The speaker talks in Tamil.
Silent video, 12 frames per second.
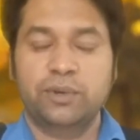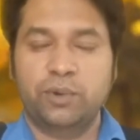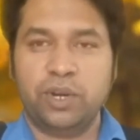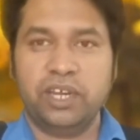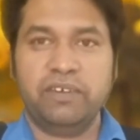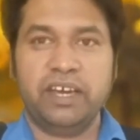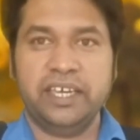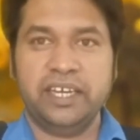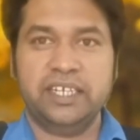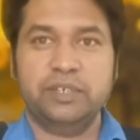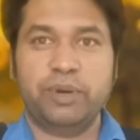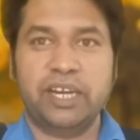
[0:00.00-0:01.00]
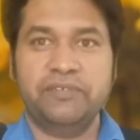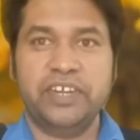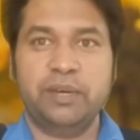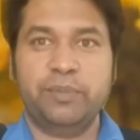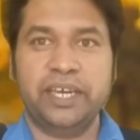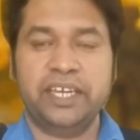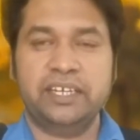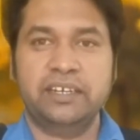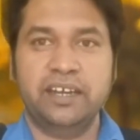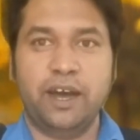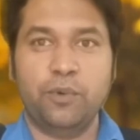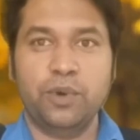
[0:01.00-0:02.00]
குறைவாக இருக்குது பலவீனமாக
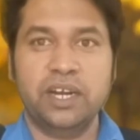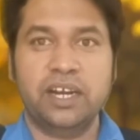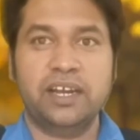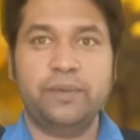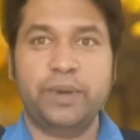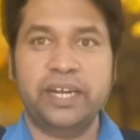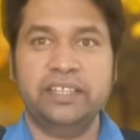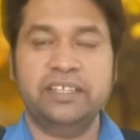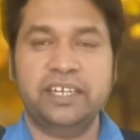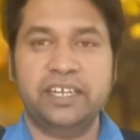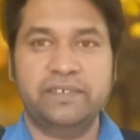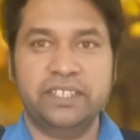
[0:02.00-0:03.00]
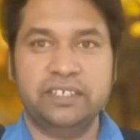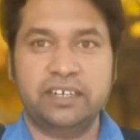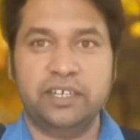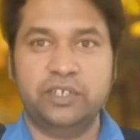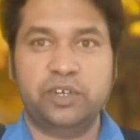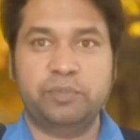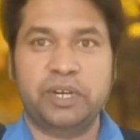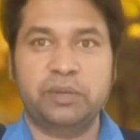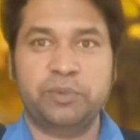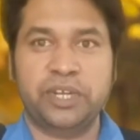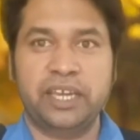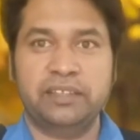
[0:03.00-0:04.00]
இருக்குன்னா அவங்களால மனிதர்களை வந்து கண்ட்ரோல் பண்ண
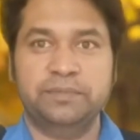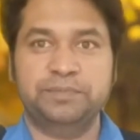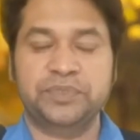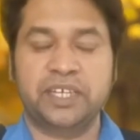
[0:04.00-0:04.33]
முடியாது